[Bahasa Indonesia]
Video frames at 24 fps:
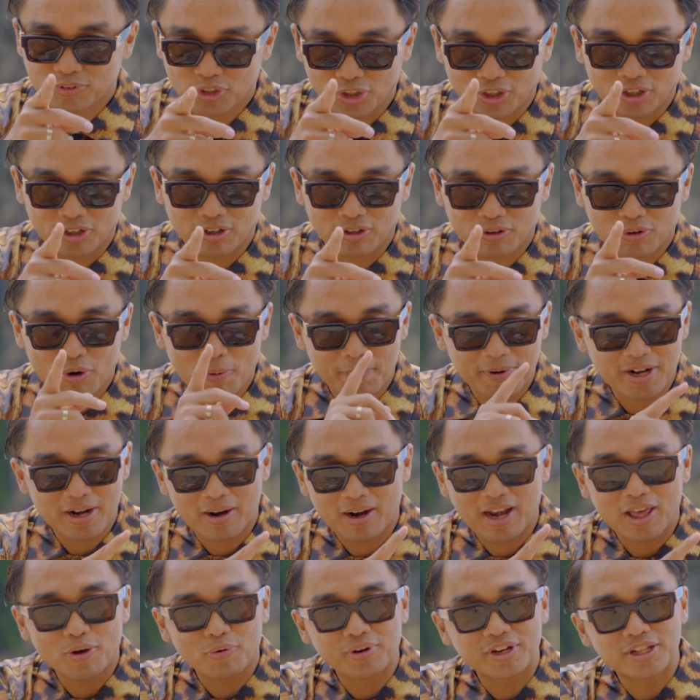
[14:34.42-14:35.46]
Betul, gue pernah
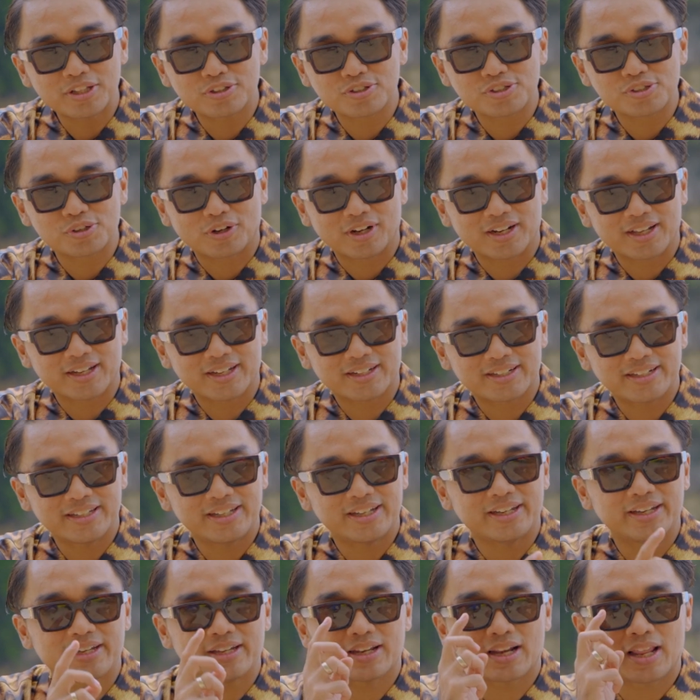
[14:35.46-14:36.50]
ngelakuin itu soalnya mm.
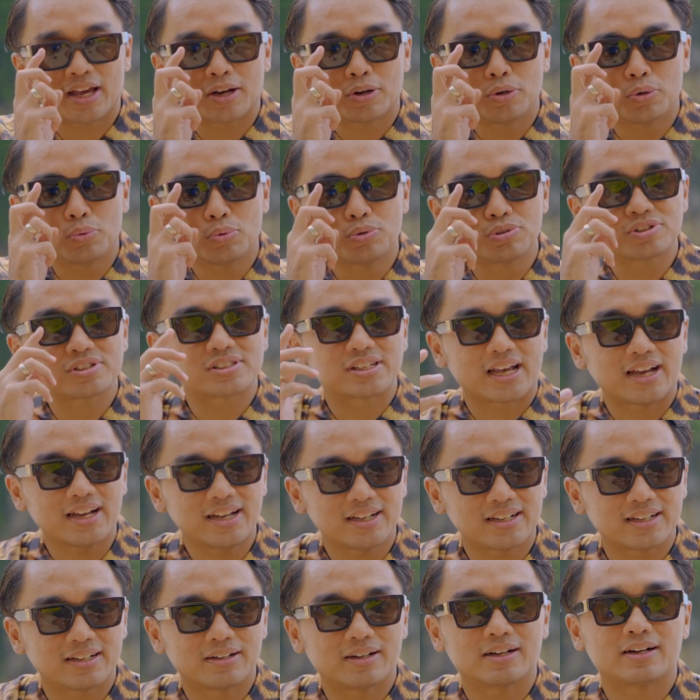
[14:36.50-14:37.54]
di lagu Wusah
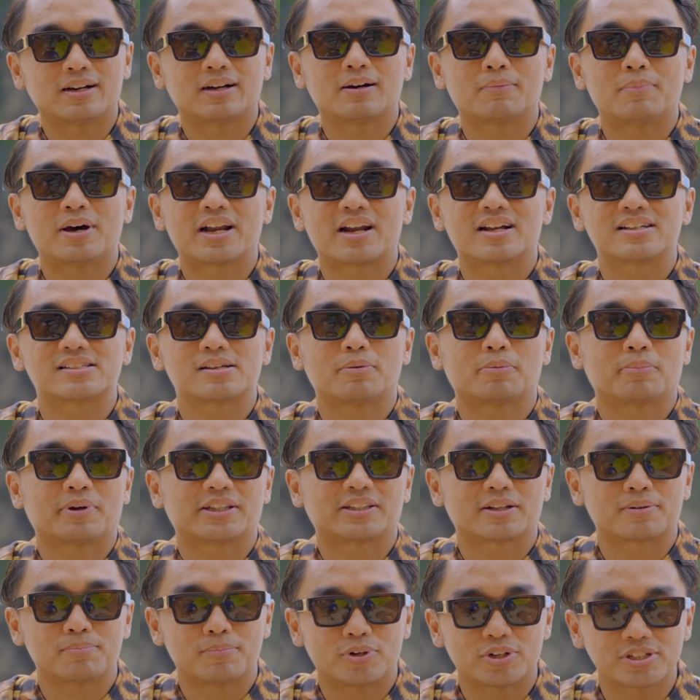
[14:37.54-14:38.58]
mm. uh, barengan sama
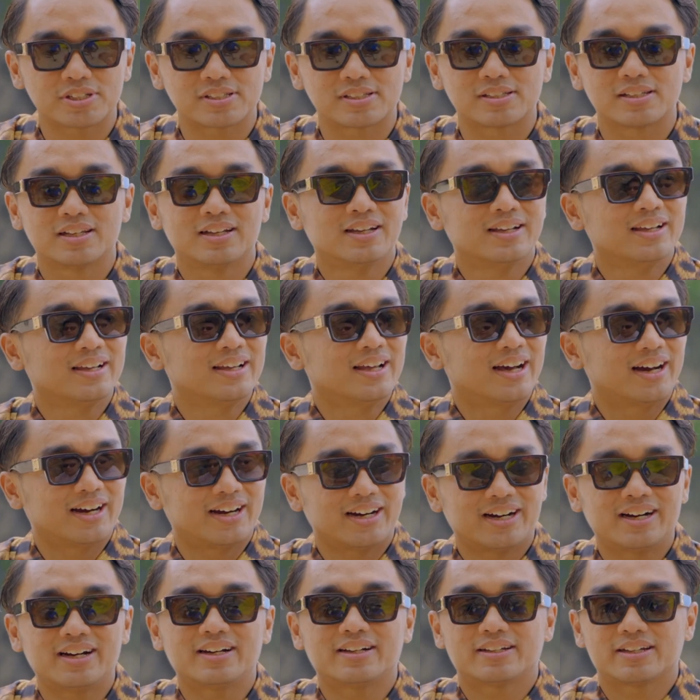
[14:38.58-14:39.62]
Meter Mos. Iya, yeah, iya yeah, tau.
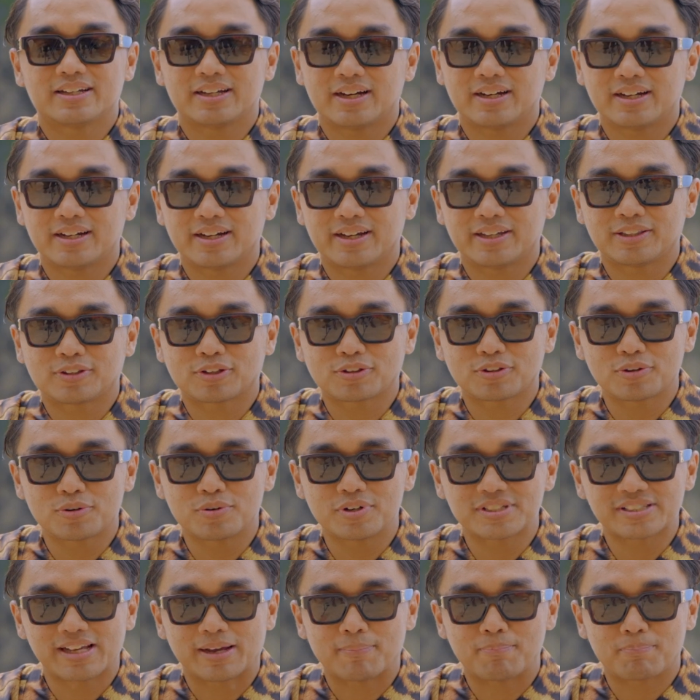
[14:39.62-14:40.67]
Eh, eh, itu tuh
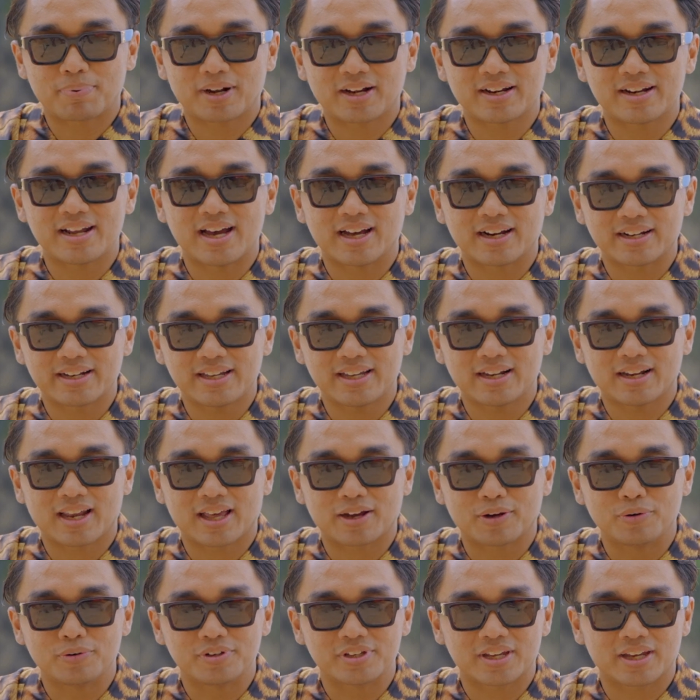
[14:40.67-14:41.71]
gue sampel dari
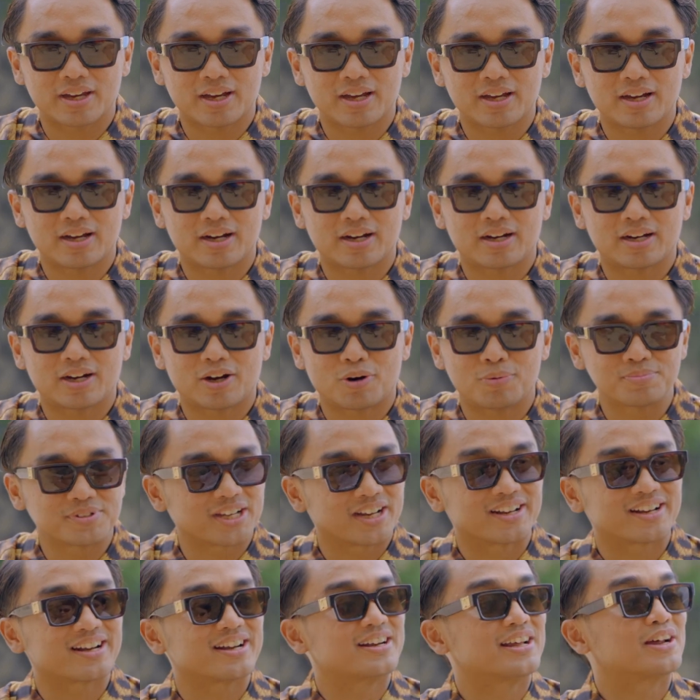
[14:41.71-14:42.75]
lagunya uh, Om
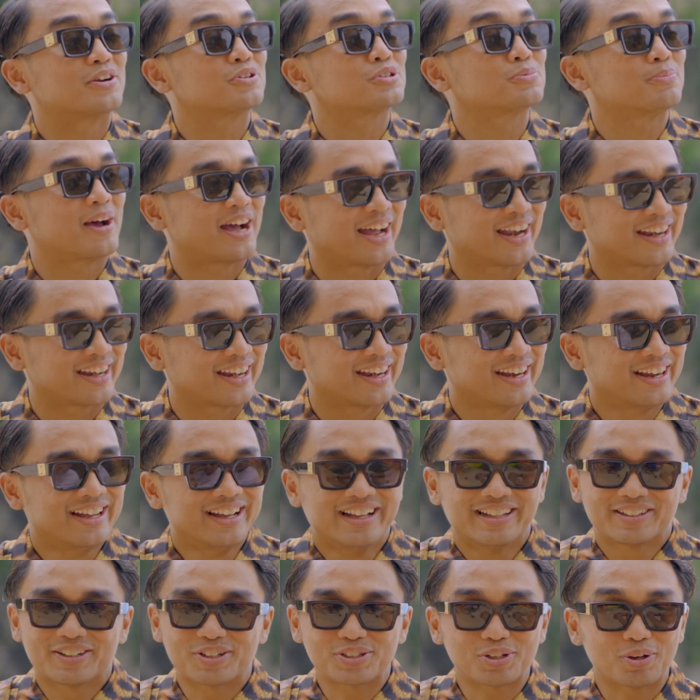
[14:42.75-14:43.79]
Chandra, dan Chandra Darusman. Iya,
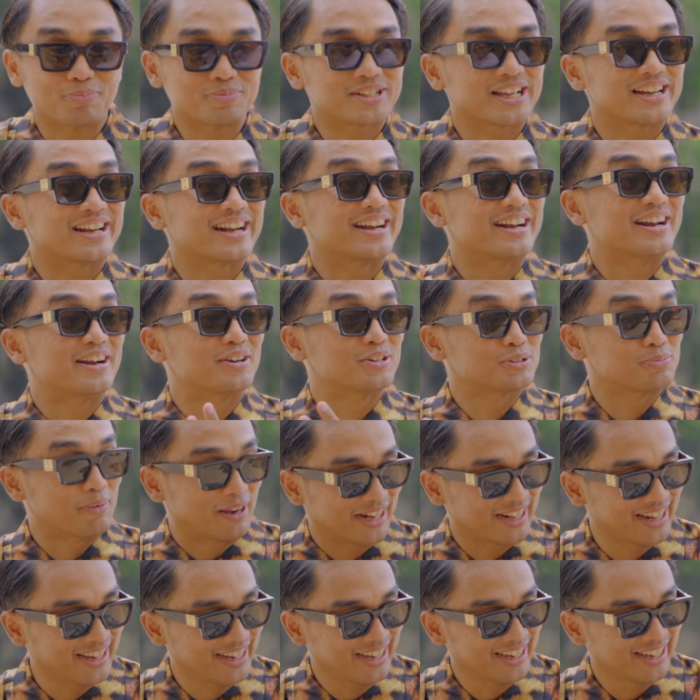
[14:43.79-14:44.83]
iya. Terus Om Chandra
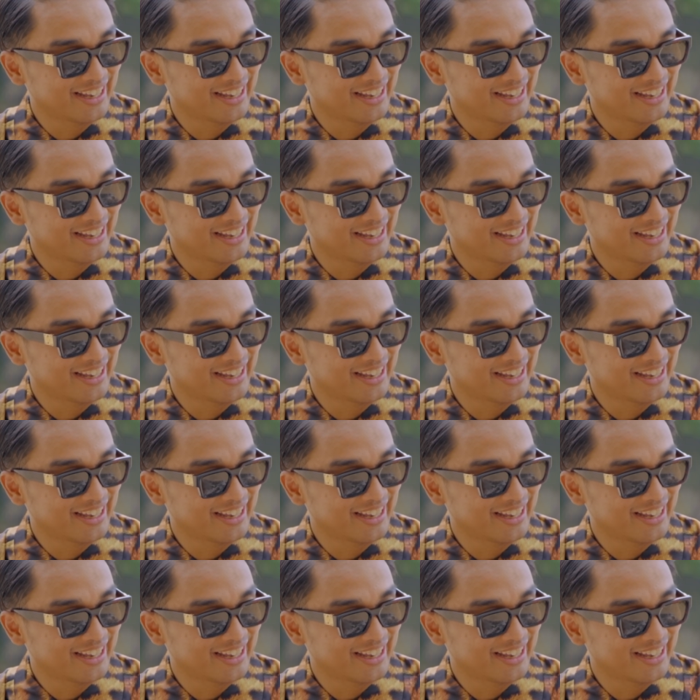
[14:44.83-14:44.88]
ya?